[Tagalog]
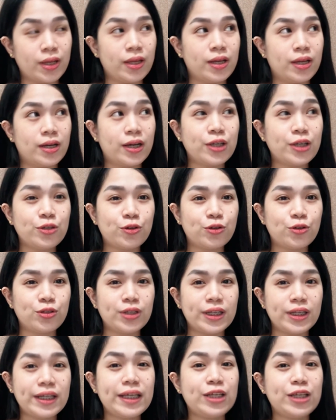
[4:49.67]

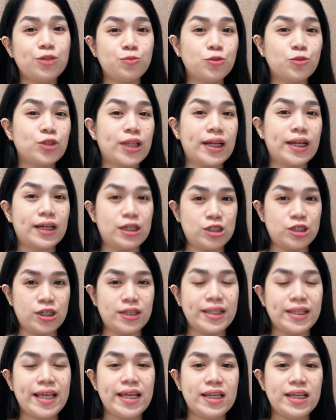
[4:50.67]
Ngayon, iniinom ko talaga siya
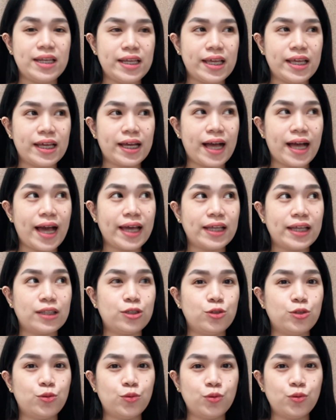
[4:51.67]
daily kahit
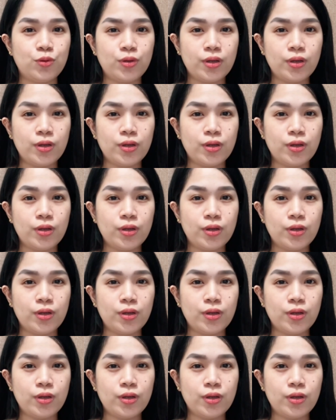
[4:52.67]
yung